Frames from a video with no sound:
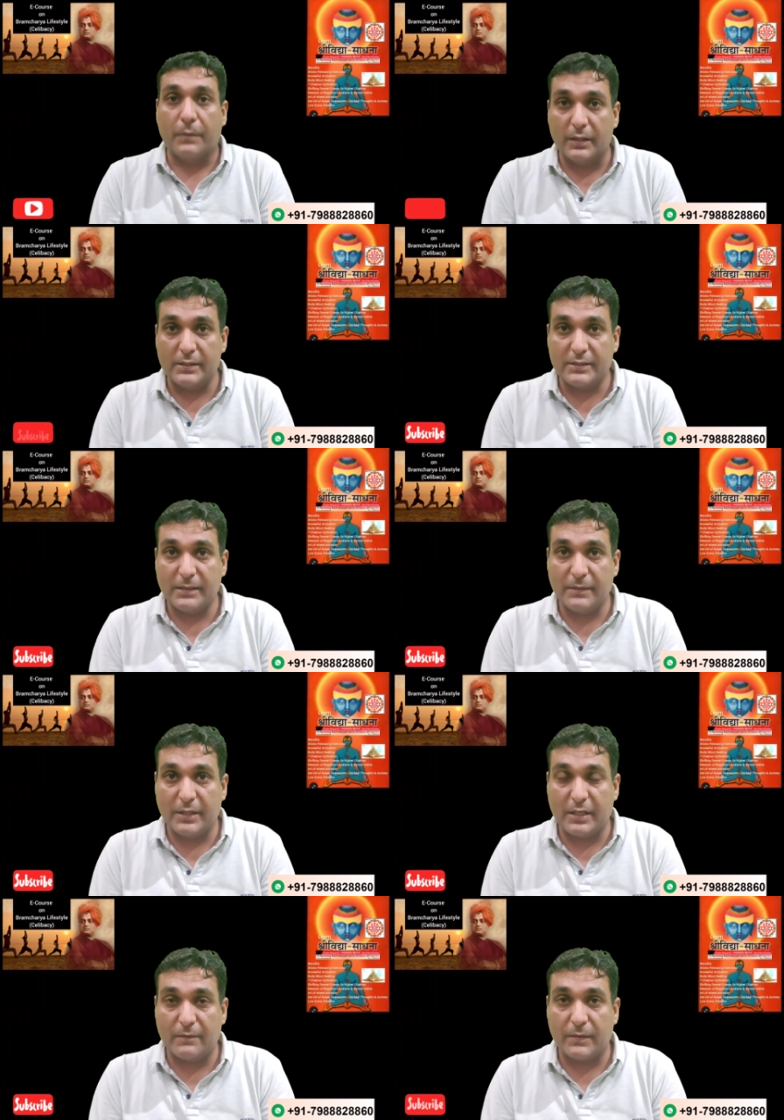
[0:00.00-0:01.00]
बल से
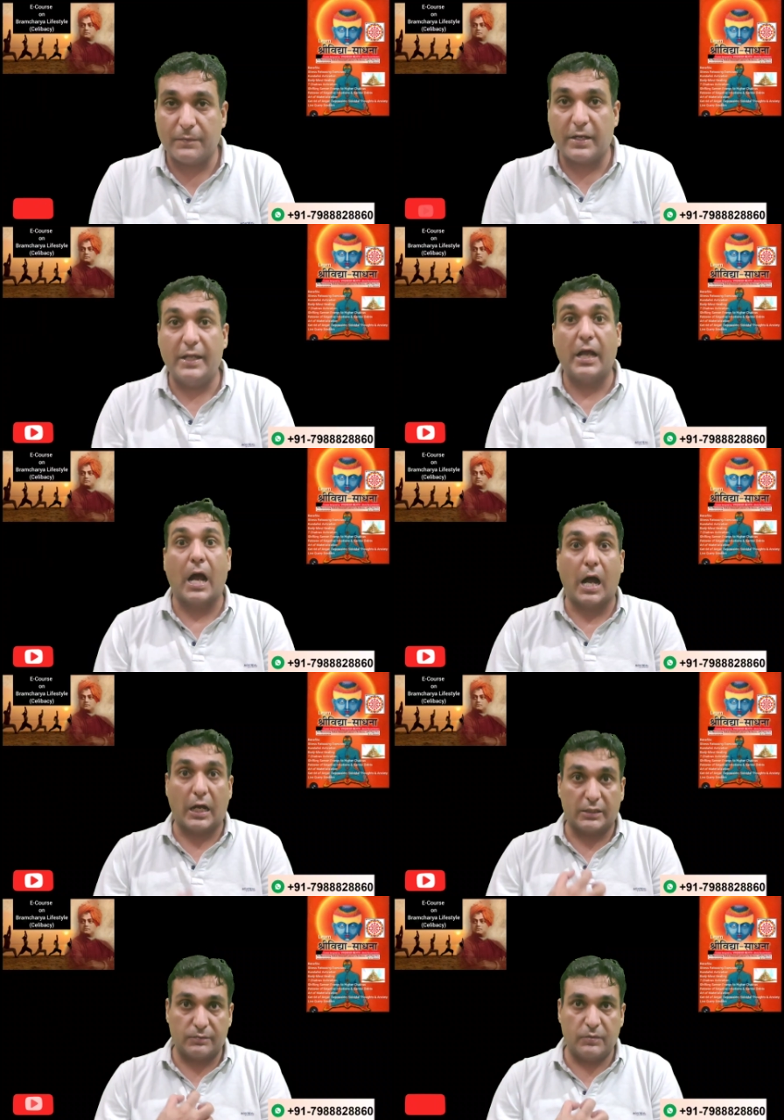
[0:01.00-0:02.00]
मेरा अभिप्राय
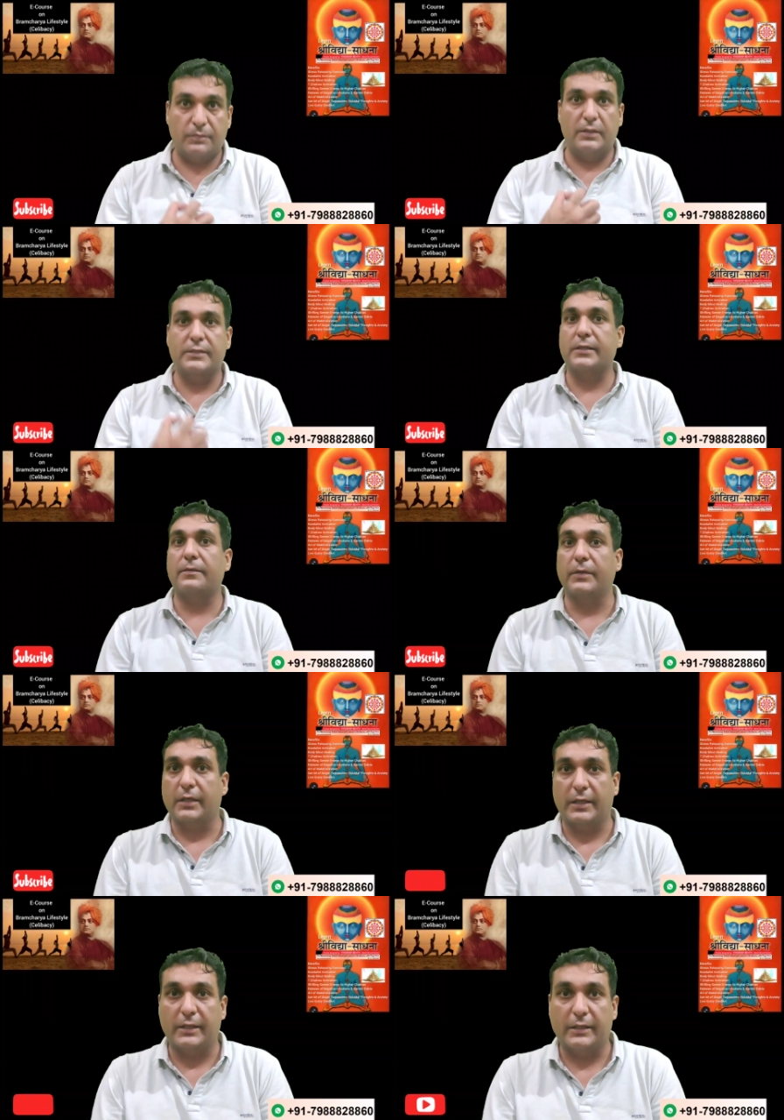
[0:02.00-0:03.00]
आत्मबल से भी
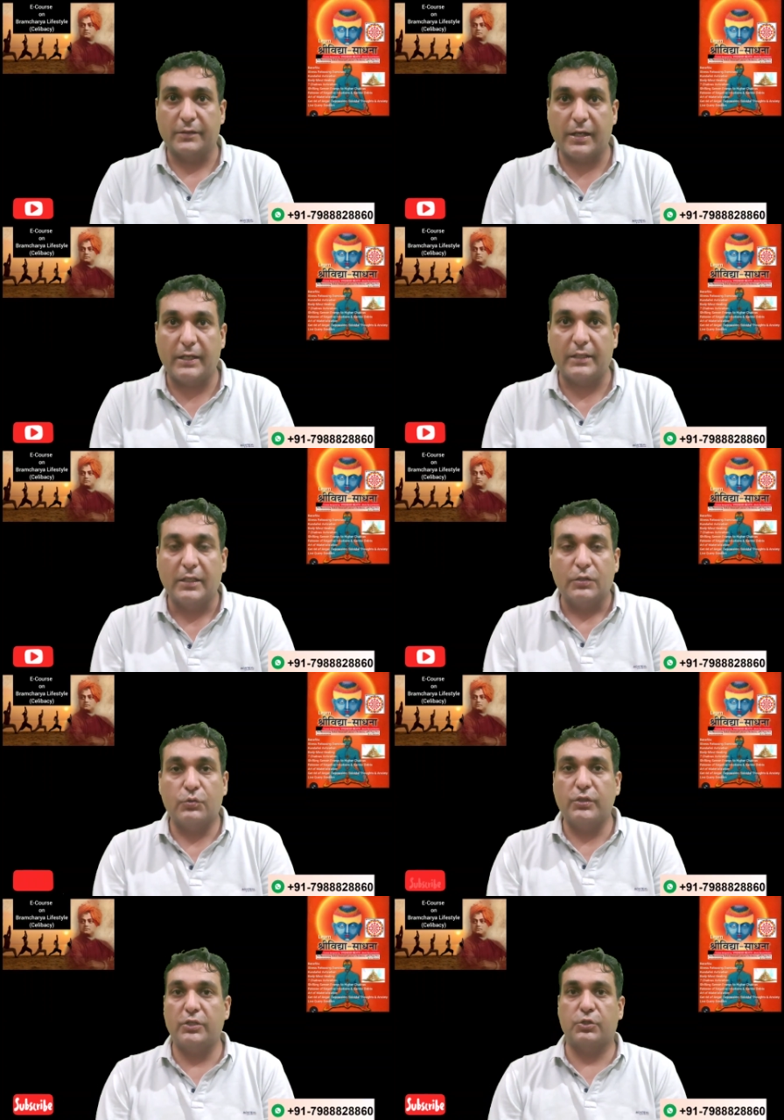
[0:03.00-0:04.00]
है राइट
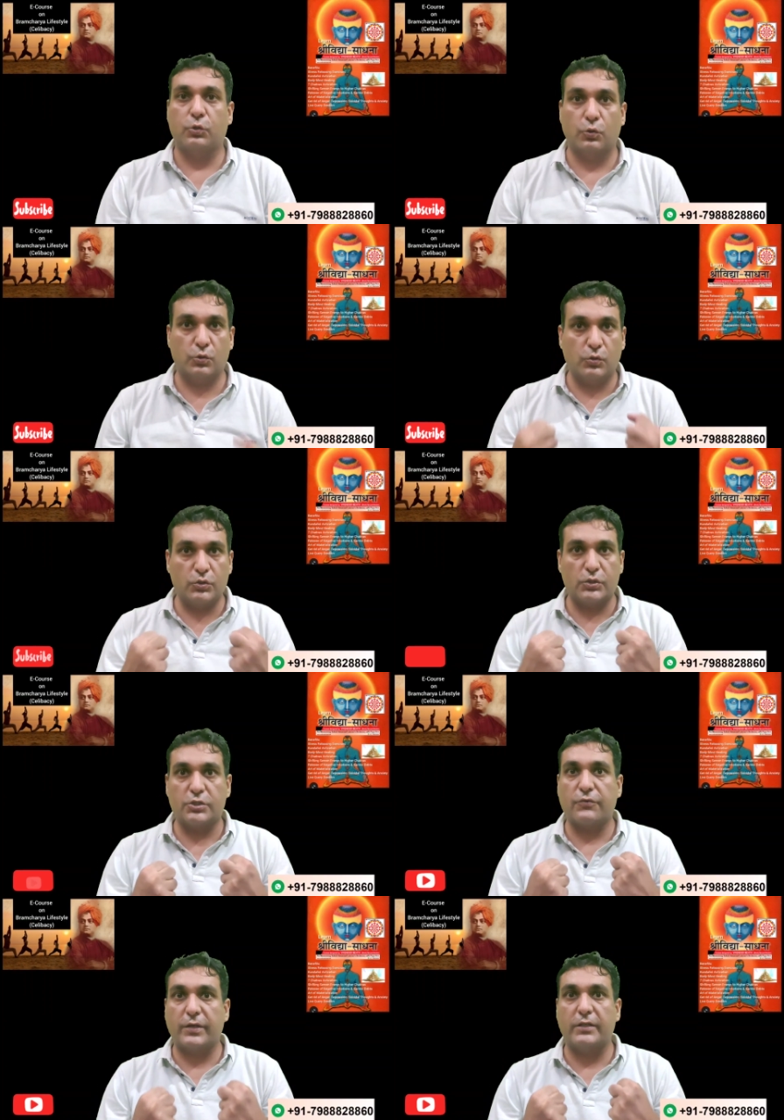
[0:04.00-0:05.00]
तो ये दोनों जो
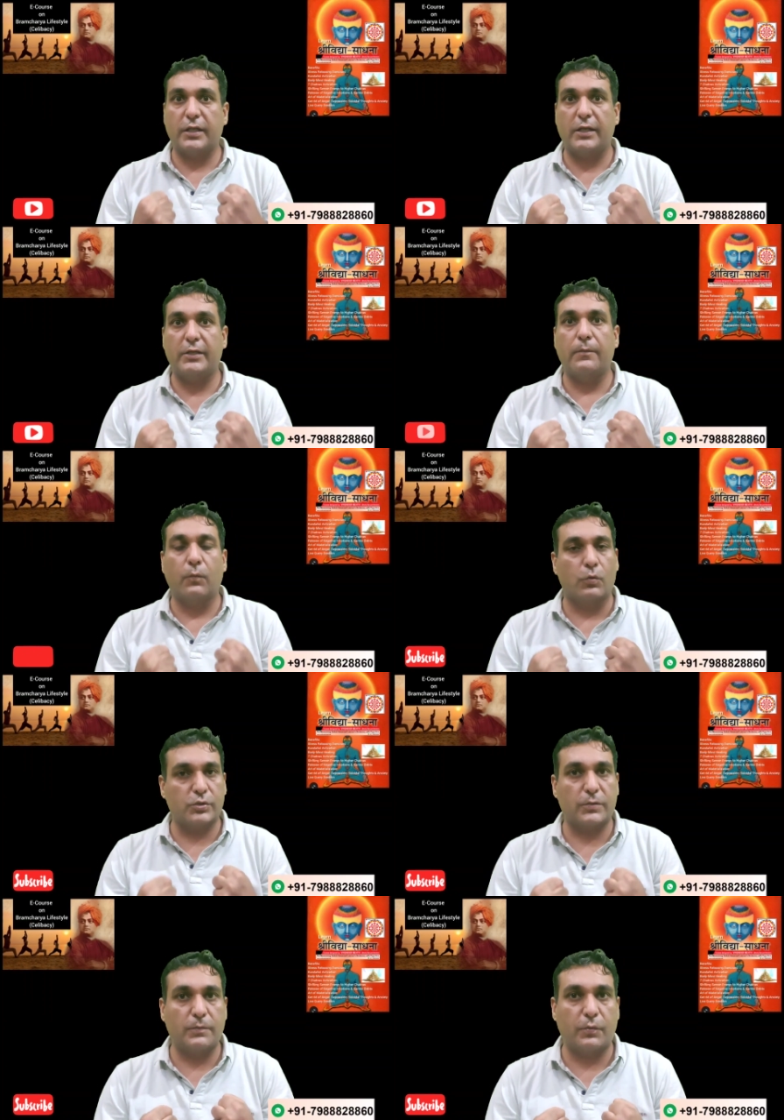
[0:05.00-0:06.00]
स्ट्रेंथ हैं ये
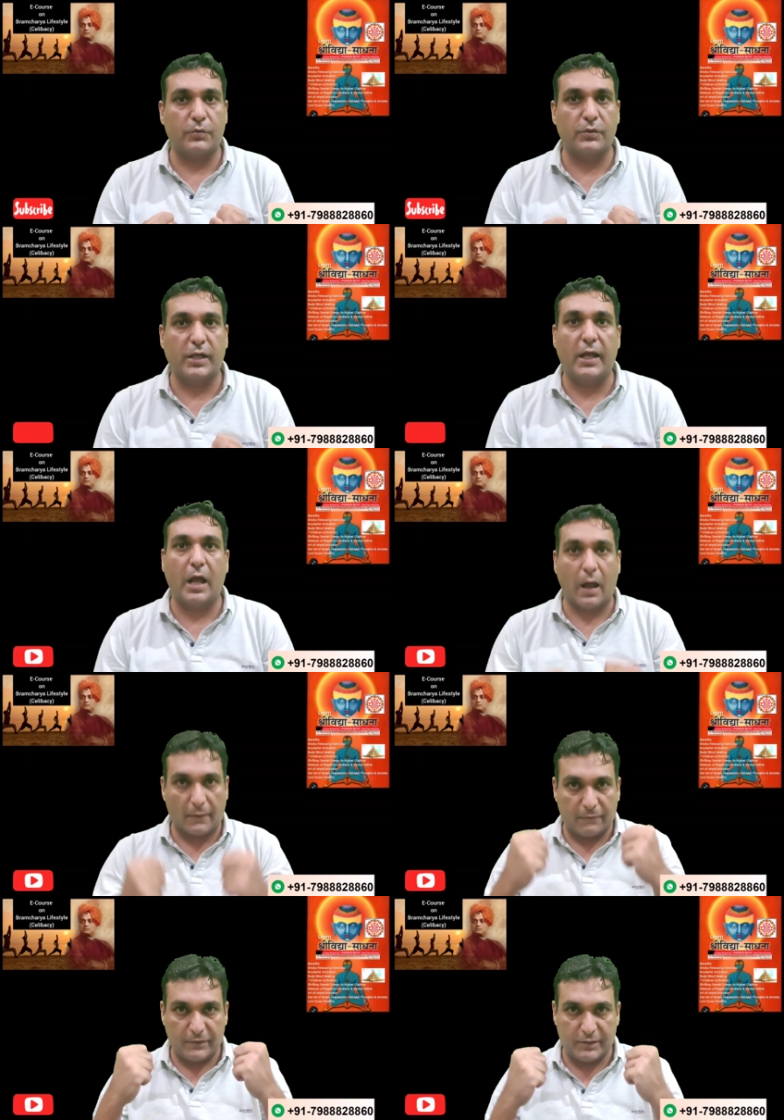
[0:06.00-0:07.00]
मोस्ट इंपॉर्टेंट है
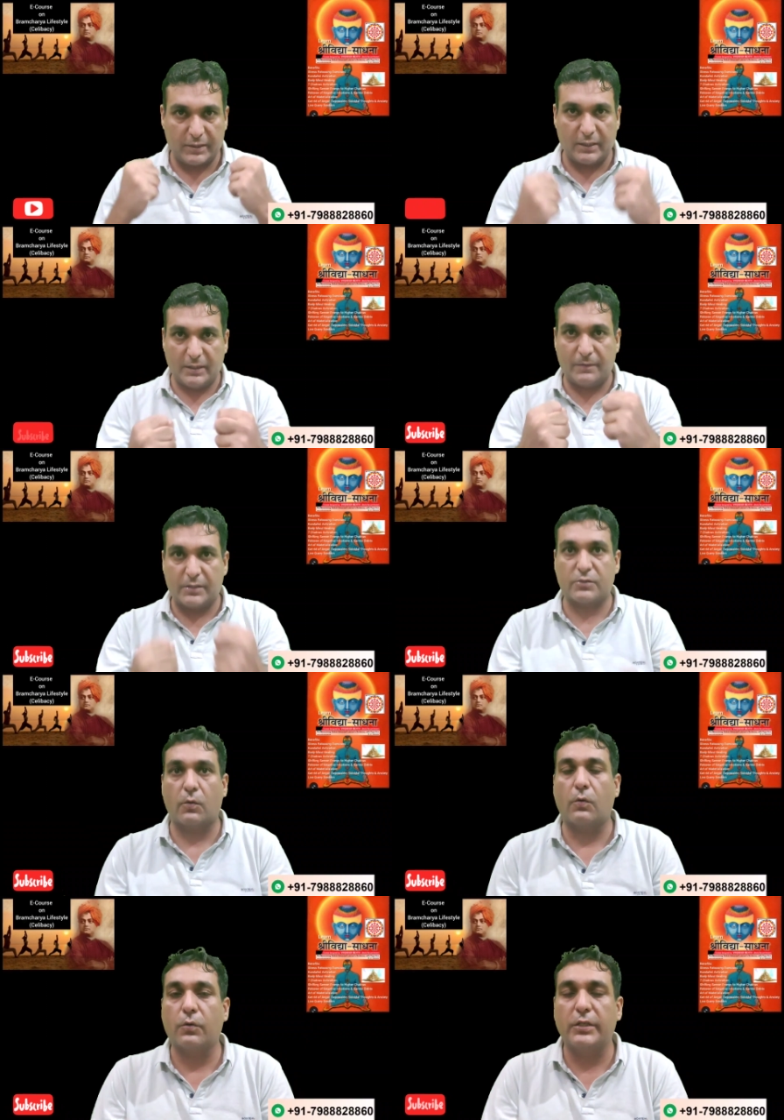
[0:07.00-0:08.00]
आप फिजिकली भी
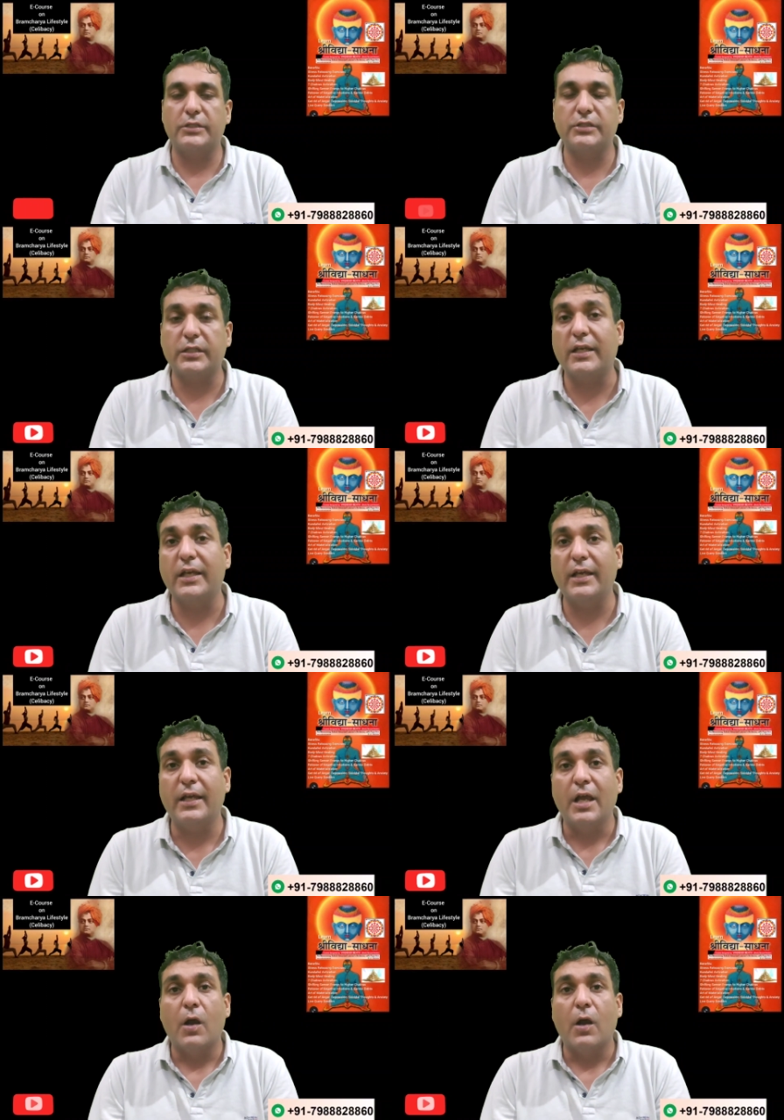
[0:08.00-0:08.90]
स्ट्रांग होने चाहिए